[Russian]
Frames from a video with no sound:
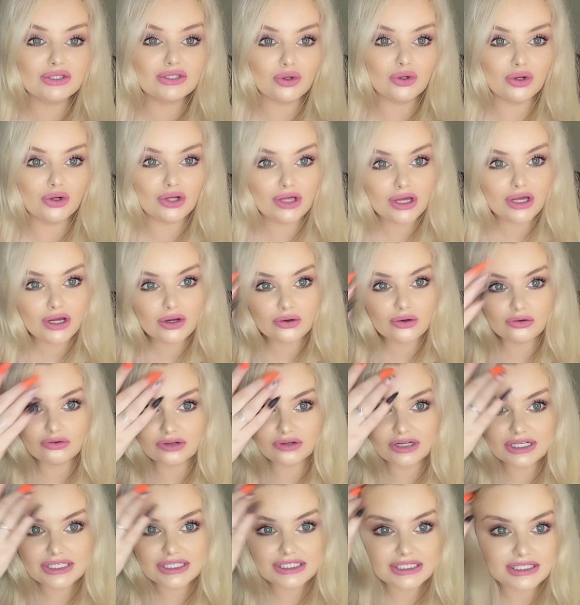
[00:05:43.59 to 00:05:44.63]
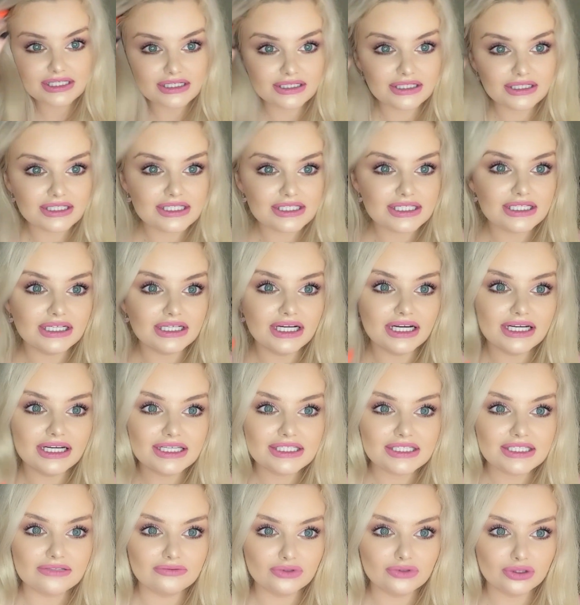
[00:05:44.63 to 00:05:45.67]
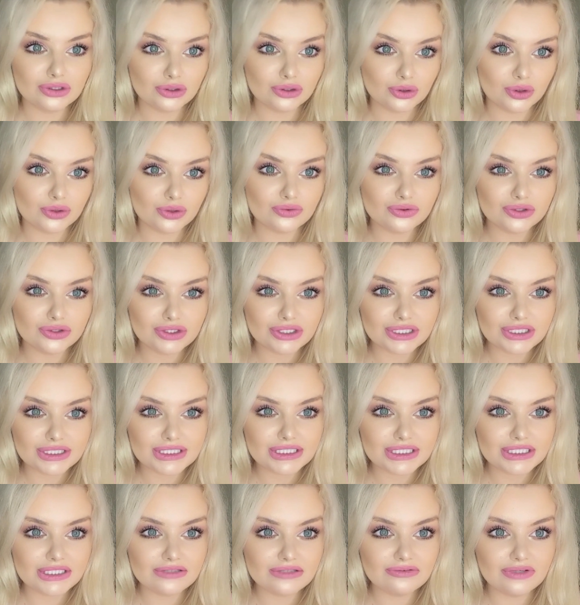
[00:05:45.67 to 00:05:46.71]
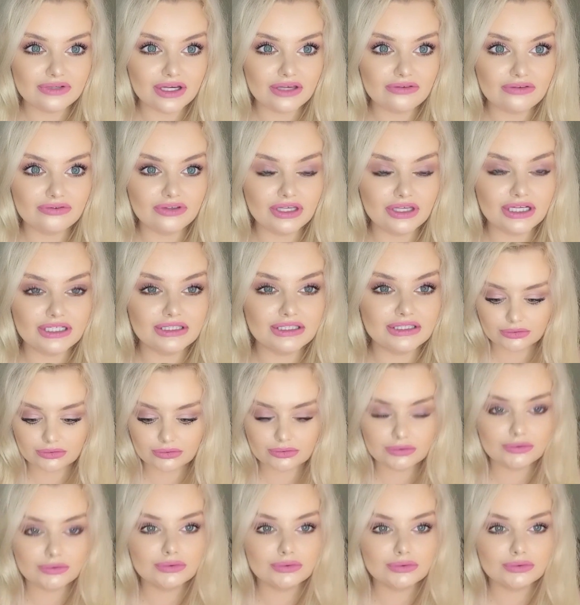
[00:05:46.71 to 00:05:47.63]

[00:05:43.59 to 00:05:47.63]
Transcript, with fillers: то у вас достигается вот такой вот красивый эффект